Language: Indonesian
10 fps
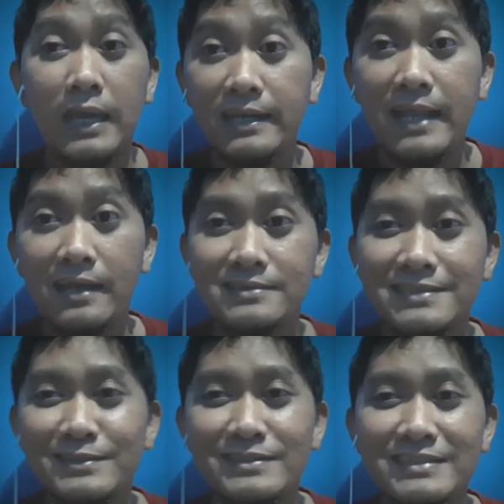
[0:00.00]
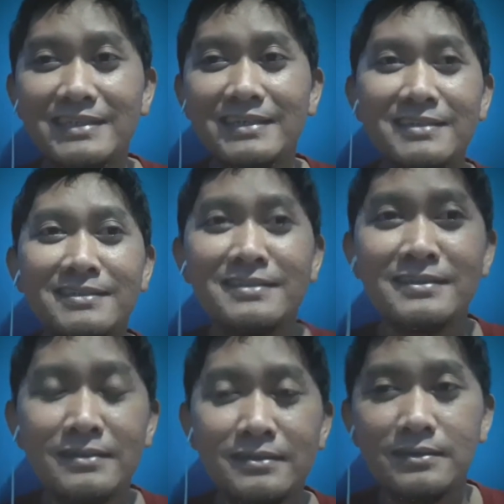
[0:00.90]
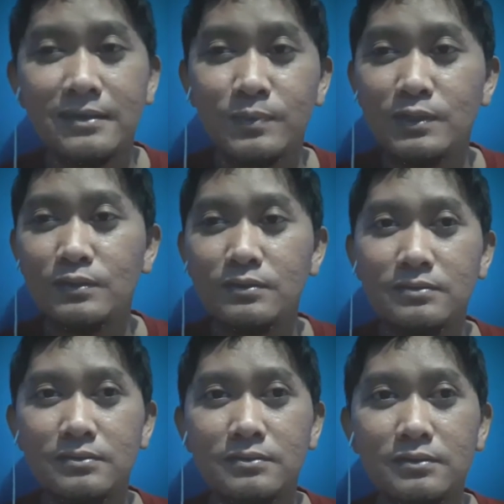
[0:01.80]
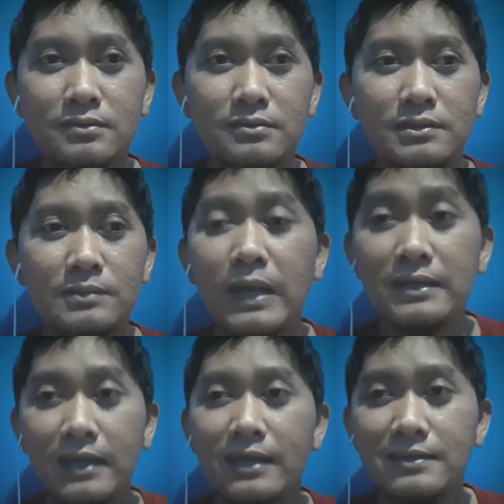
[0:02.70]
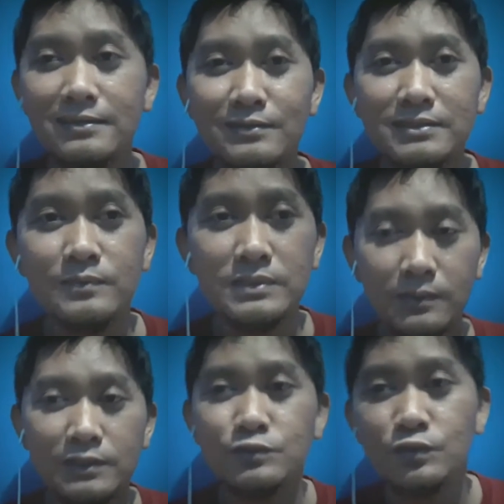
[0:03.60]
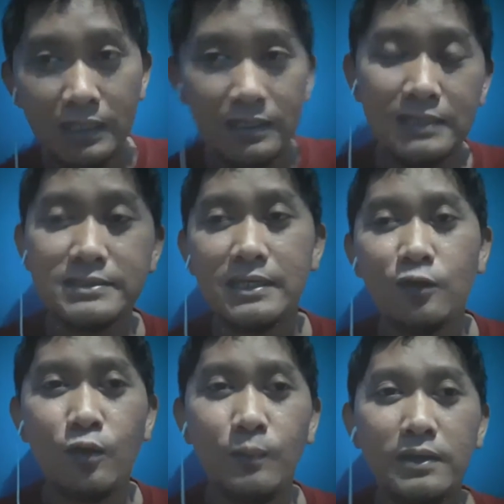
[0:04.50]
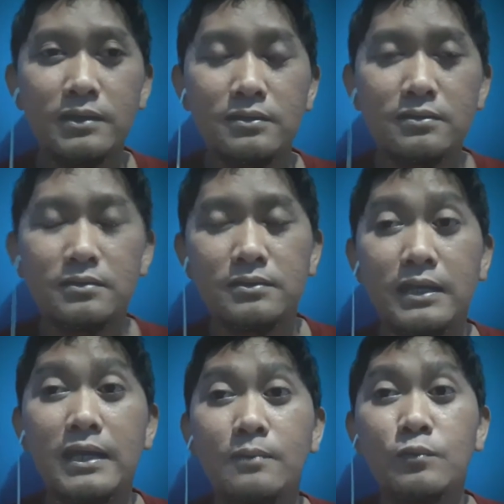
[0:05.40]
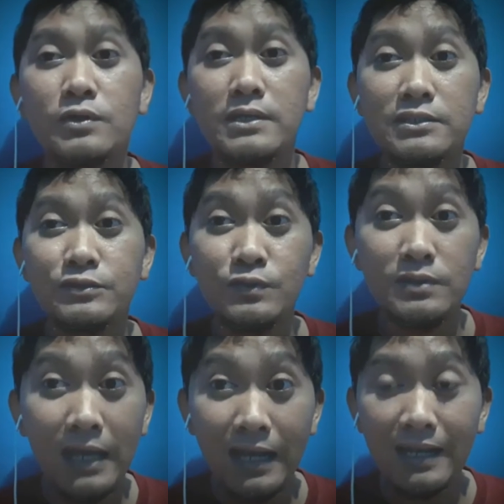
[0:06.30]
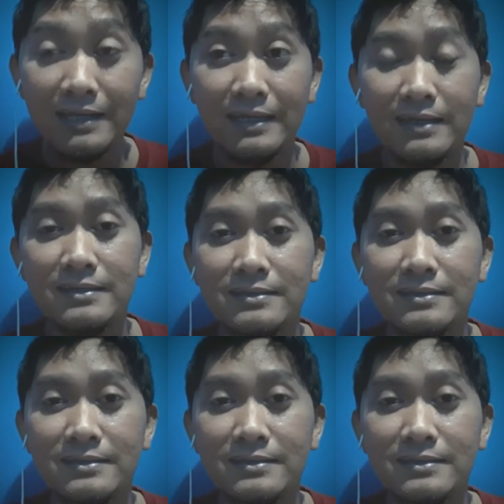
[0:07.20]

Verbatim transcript: ya enak jadi jadinya nggak perlu lo ibadah gitu jadi bisa masuk surga dengan cara komen ya nggak mungkin juga kali